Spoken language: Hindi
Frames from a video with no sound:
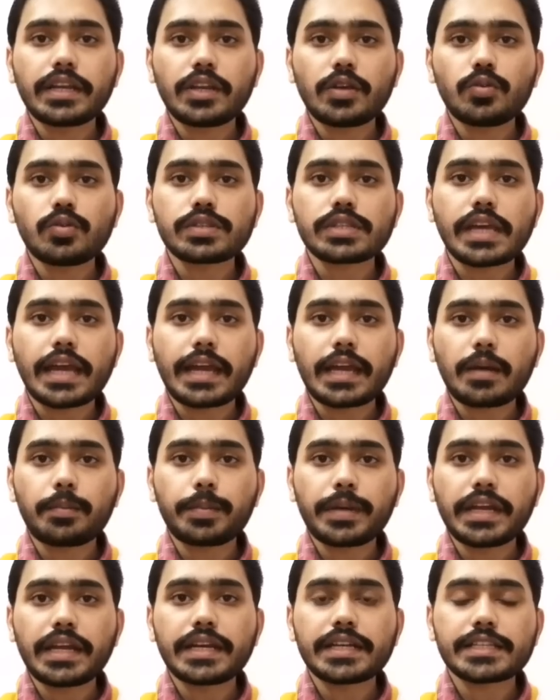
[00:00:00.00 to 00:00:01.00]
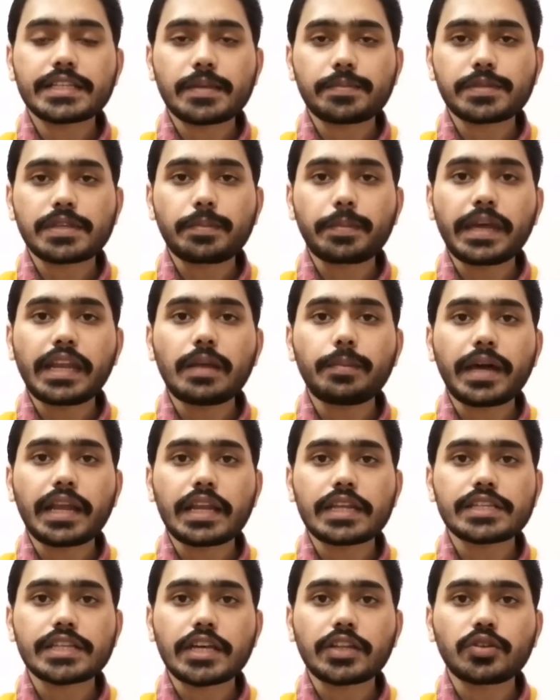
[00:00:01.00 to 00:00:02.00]
न्यूज एंड अपडेट सबसे पहले
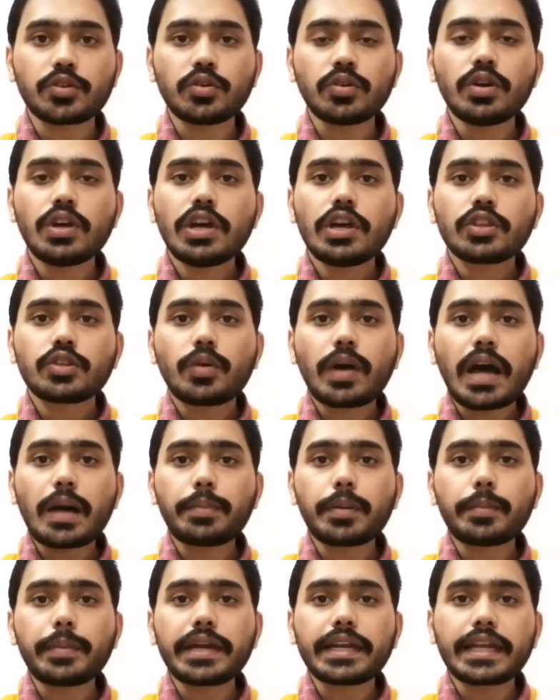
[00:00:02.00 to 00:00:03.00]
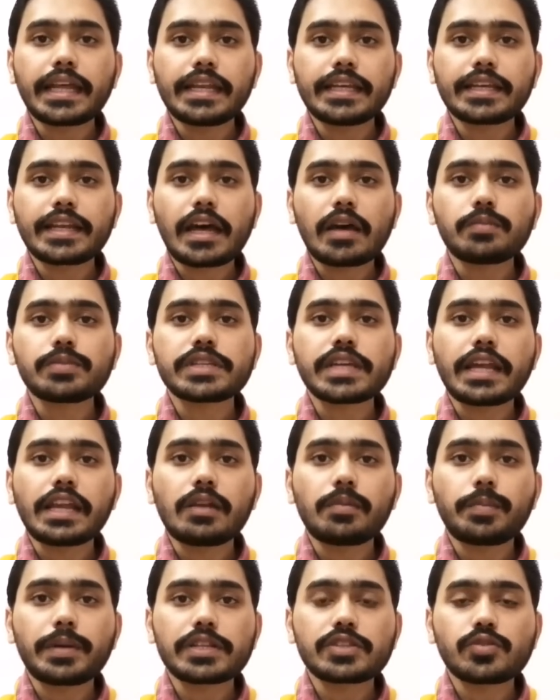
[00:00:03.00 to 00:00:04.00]
पाना चाहते हो तो आप हमें टेलीग्राम
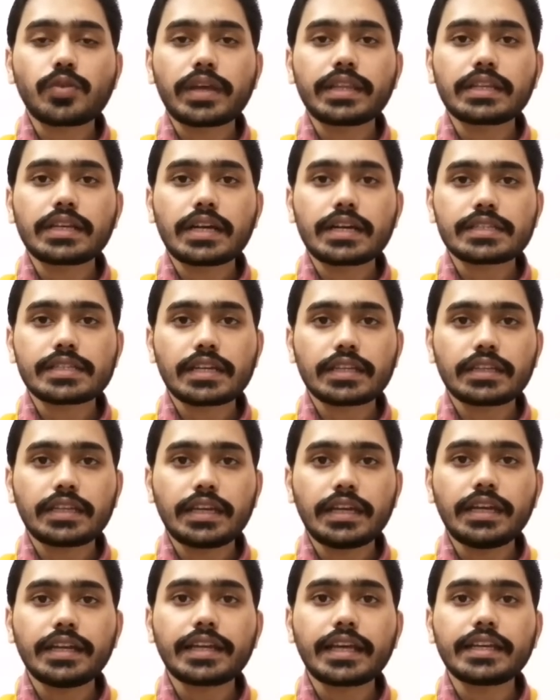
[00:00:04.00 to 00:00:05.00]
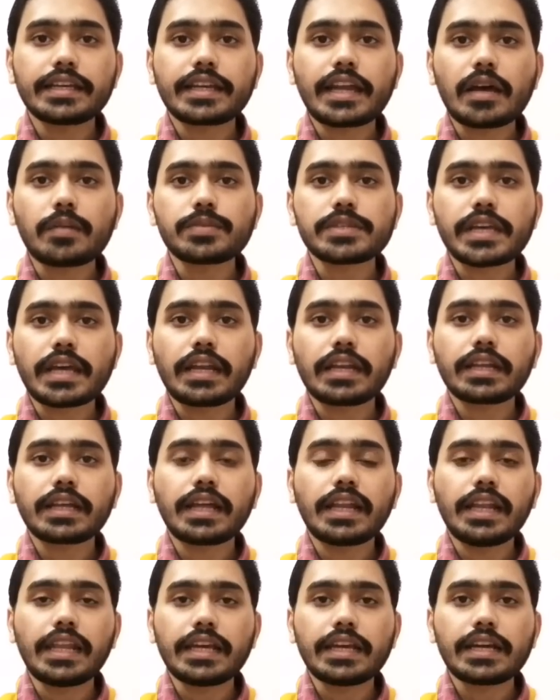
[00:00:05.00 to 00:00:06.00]
चैनल पर ज्वाइन कर सकते हैं टेलीग्राम चैनल
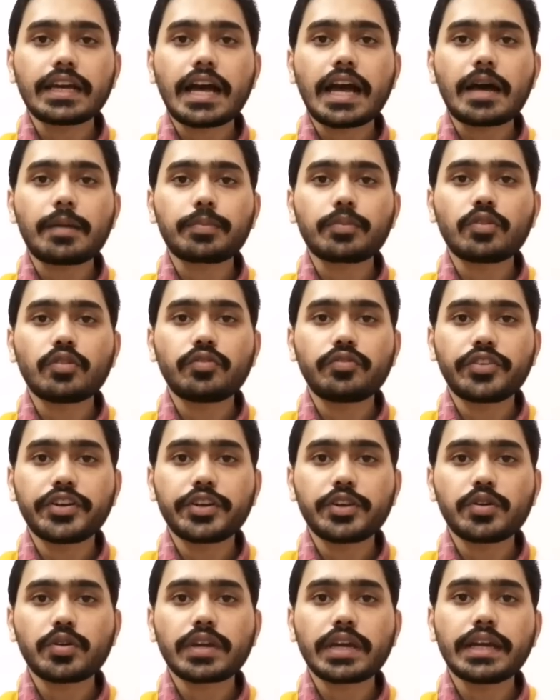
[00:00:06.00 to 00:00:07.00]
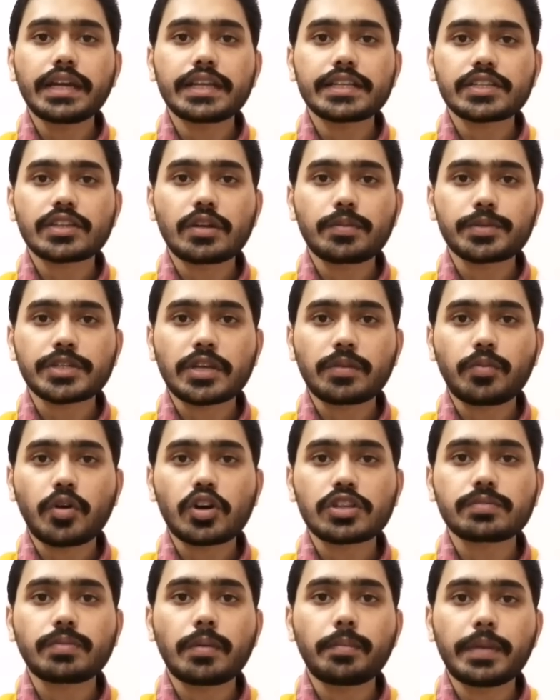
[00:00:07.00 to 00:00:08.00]
का लिंक आपको वीडियो के डिस्क्रिप्शन
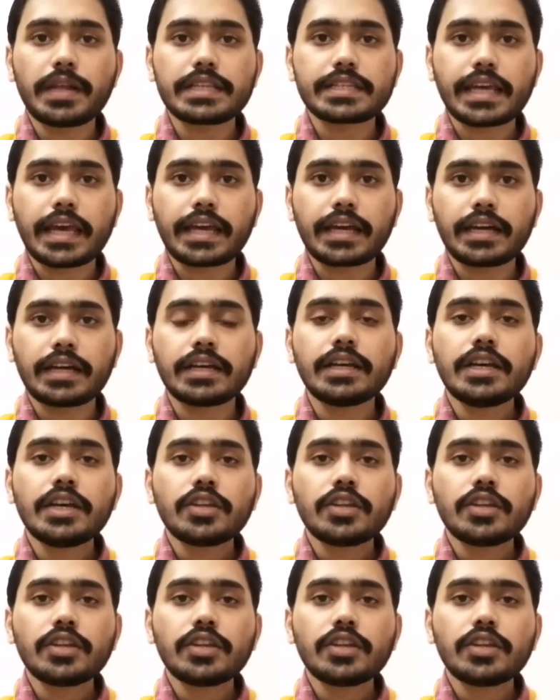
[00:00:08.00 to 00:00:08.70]
बॉक्स में मिल जाएगा